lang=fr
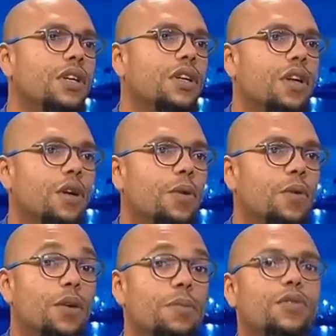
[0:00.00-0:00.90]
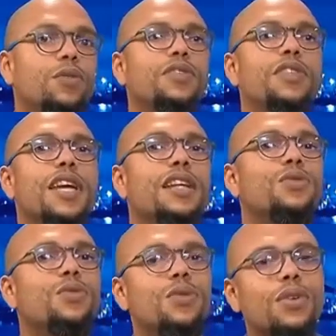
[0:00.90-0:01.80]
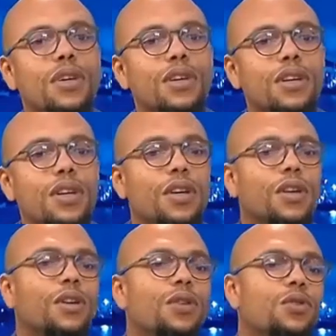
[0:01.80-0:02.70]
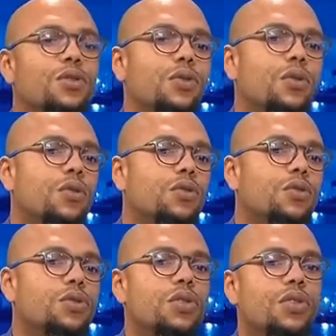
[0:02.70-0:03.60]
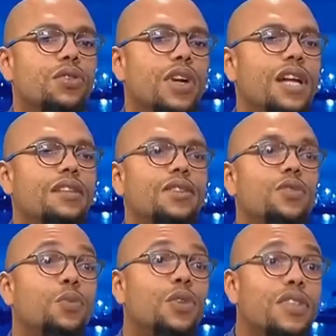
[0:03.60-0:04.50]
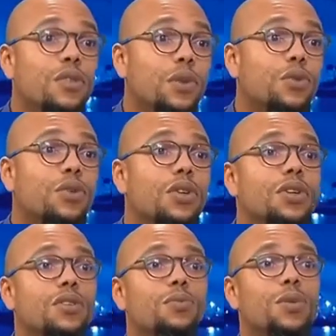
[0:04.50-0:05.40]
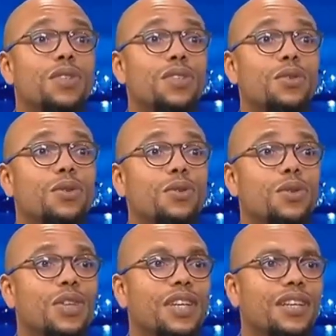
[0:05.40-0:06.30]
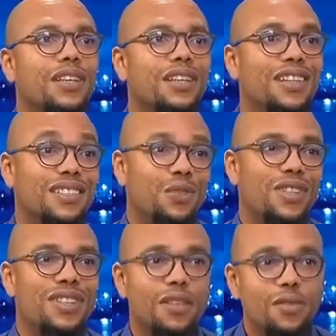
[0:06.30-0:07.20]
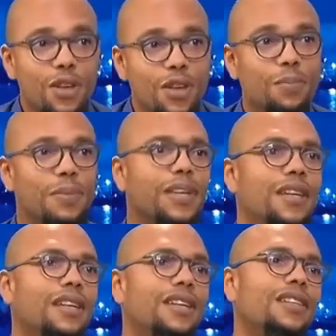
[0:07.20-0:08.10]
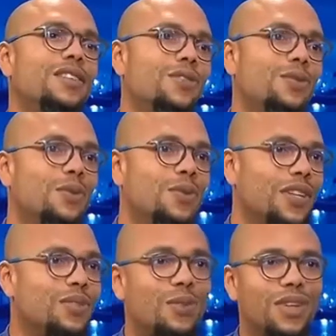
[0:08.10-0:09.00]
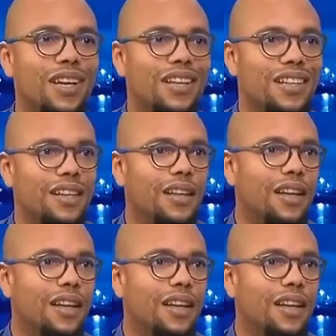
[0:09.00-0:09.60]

Clairement, oui, parce qu'au final, sur, euh, je, suis à la tête d'une petite structure, une petite structure qui, se développe et qui est dans un contexte local qui est